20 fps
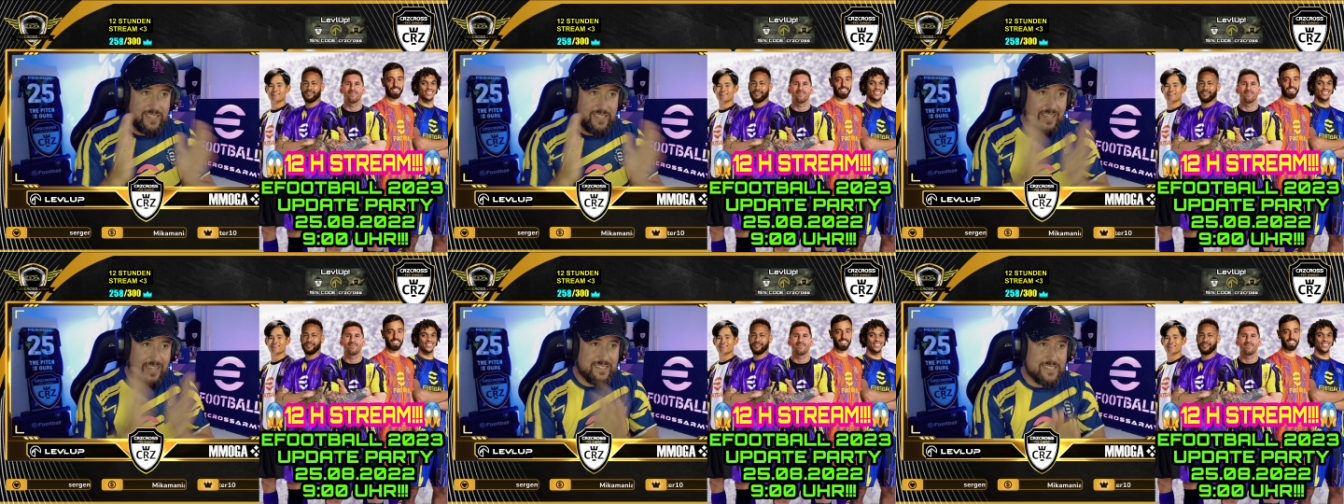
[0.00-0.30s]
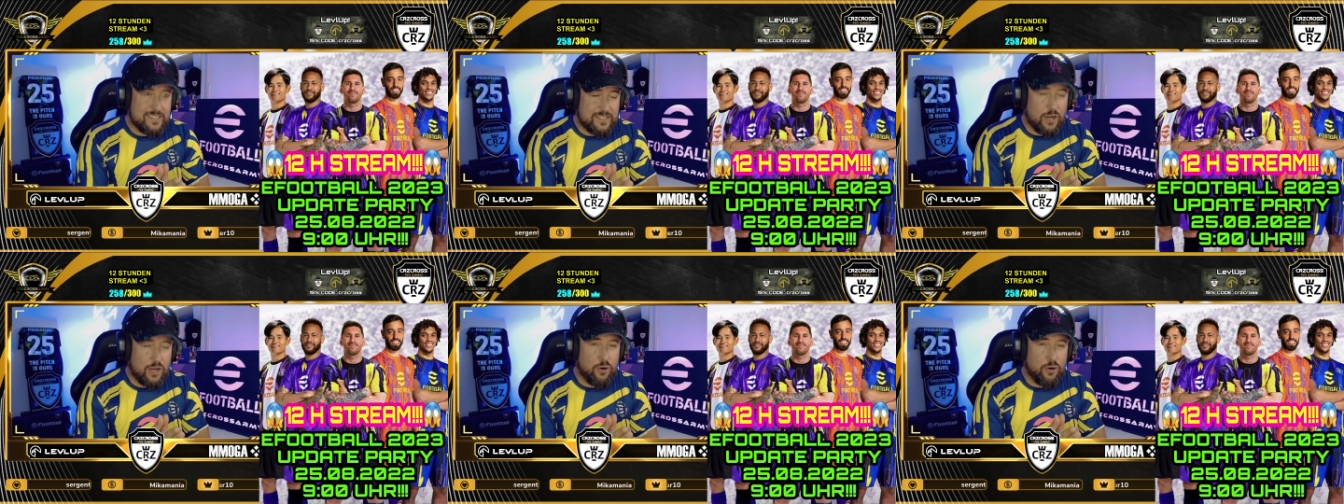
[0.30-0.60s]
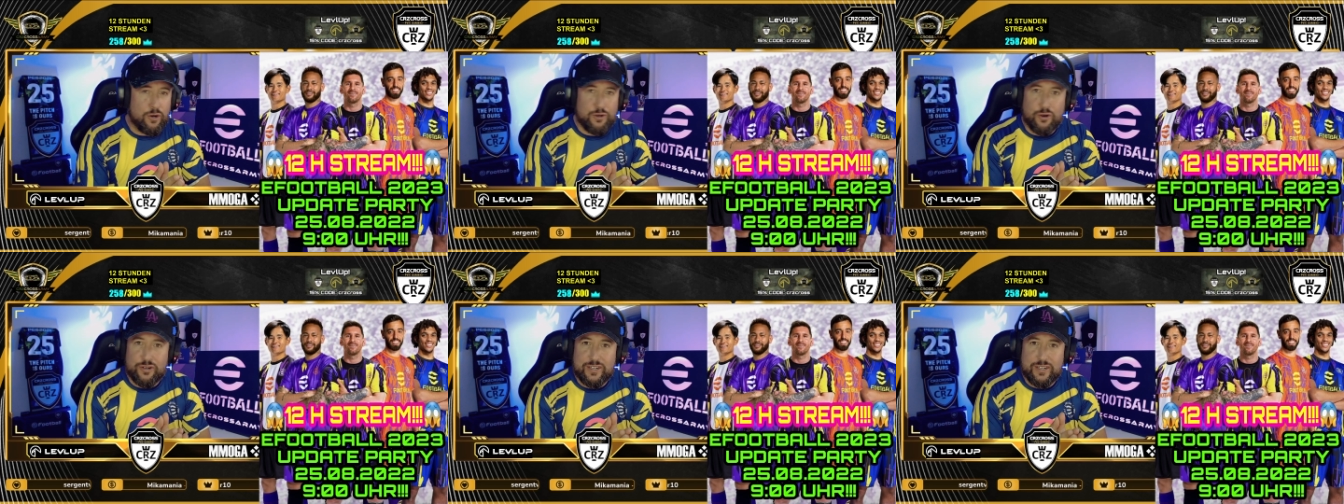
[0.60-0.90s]
Das ist auch
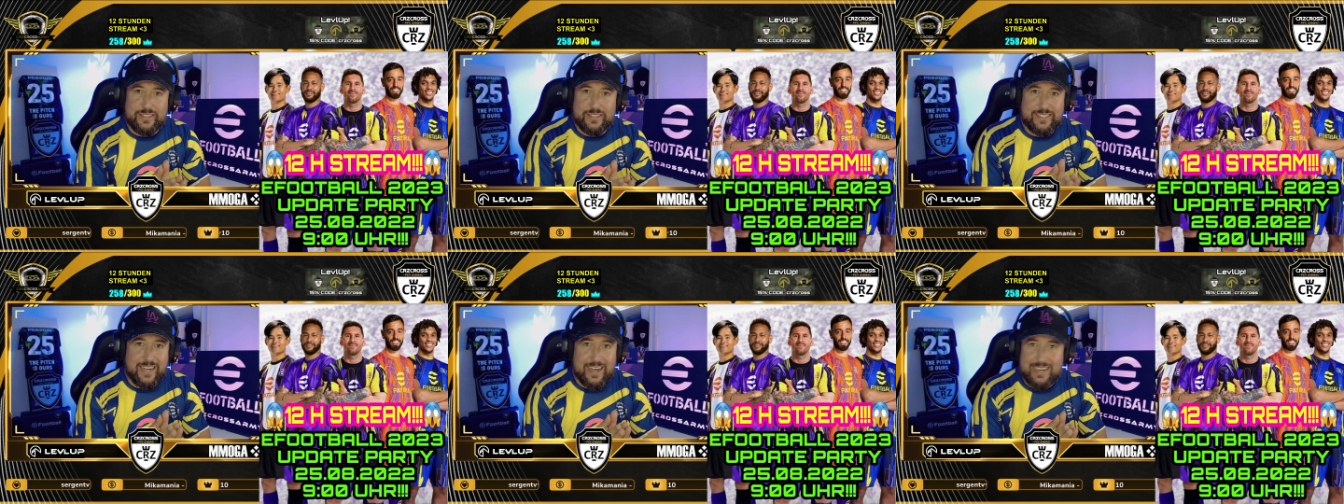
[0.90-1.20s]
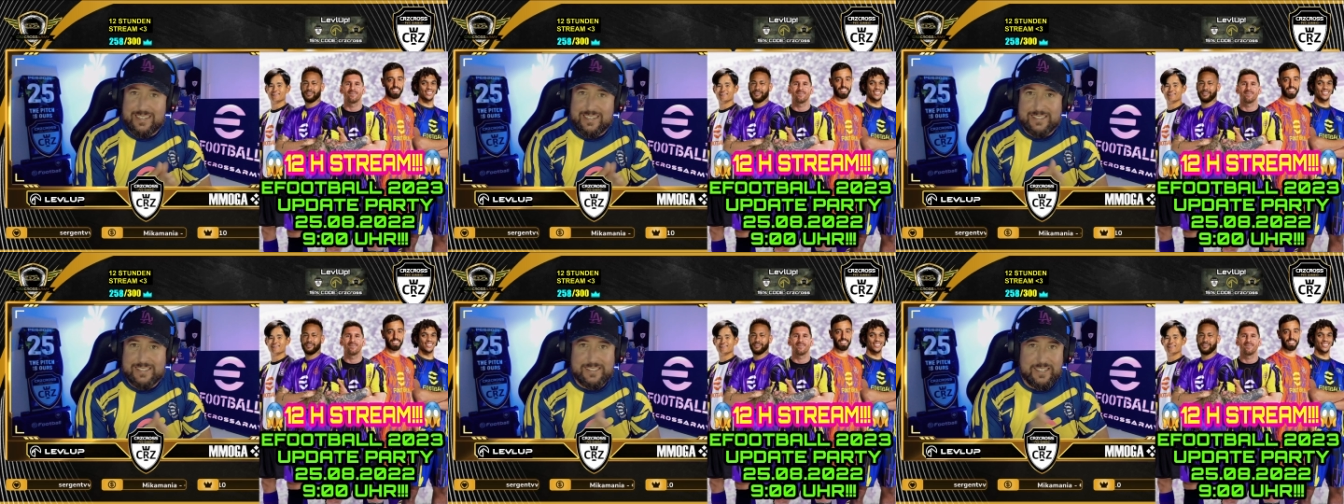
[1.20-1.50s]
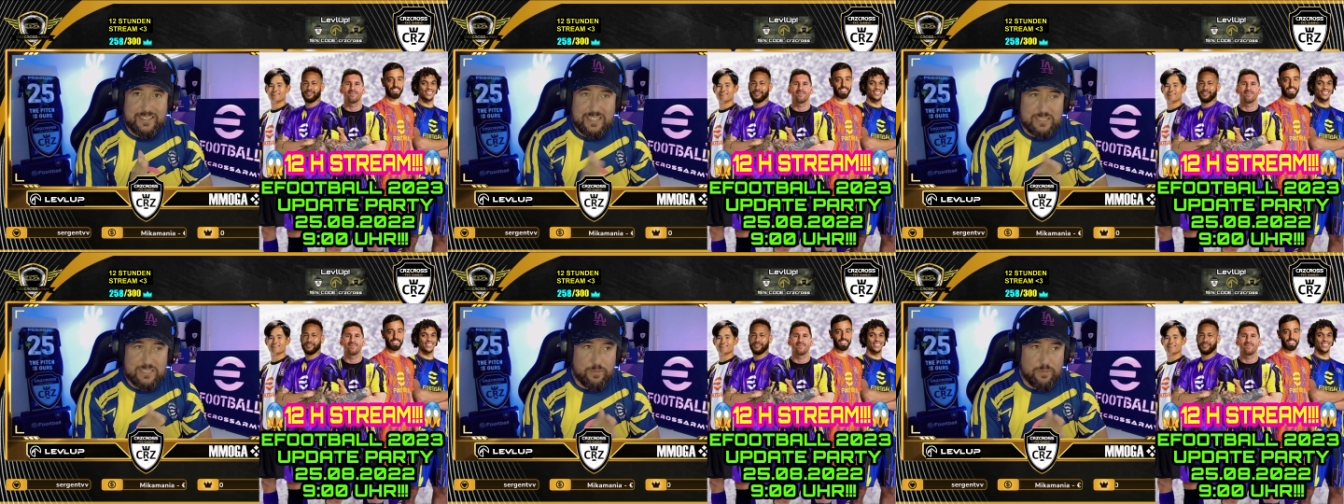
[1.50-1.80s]
noch ein geiles
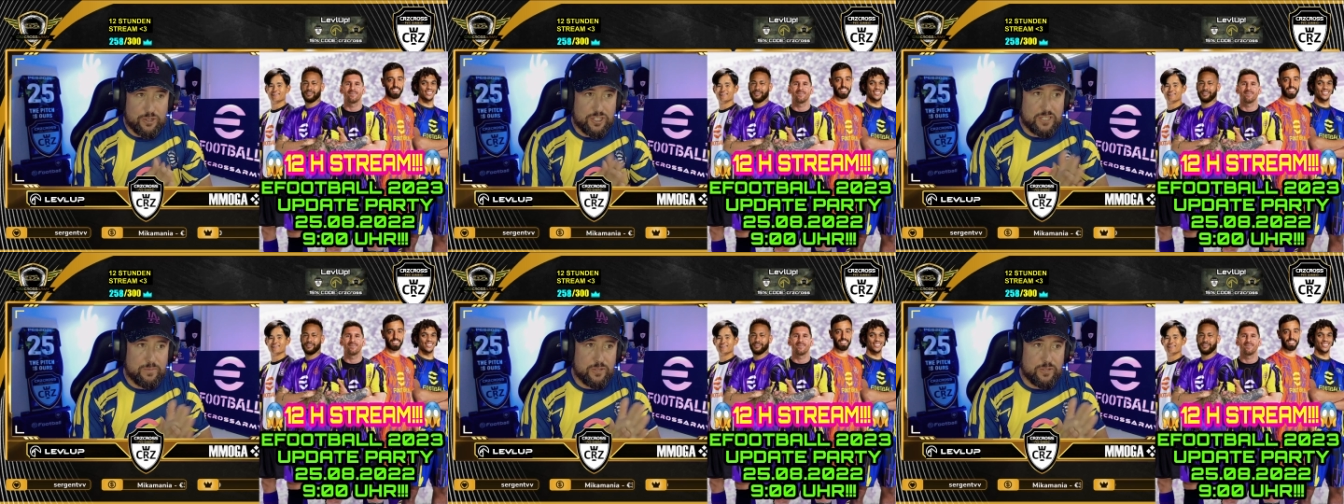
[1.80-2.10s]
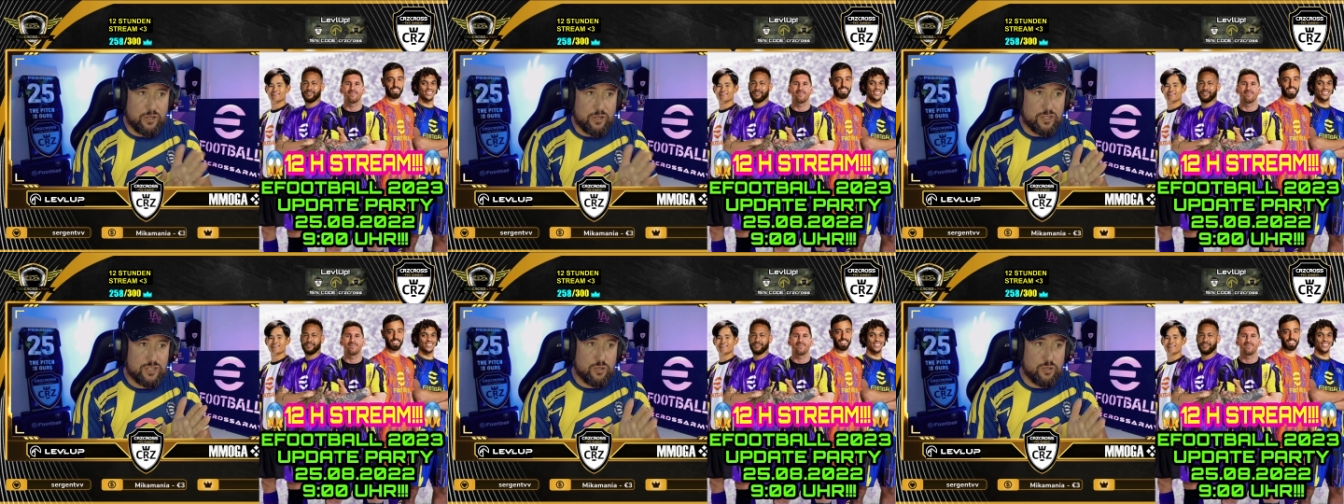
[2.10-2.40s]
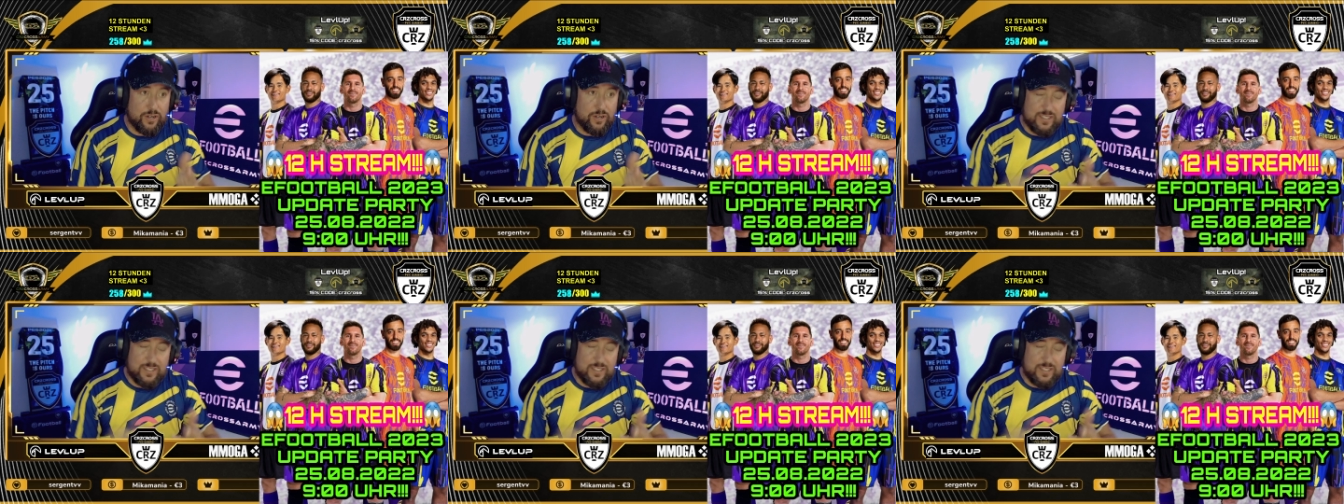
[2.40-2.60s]
Ding. Das möchte ich mit euch zocken.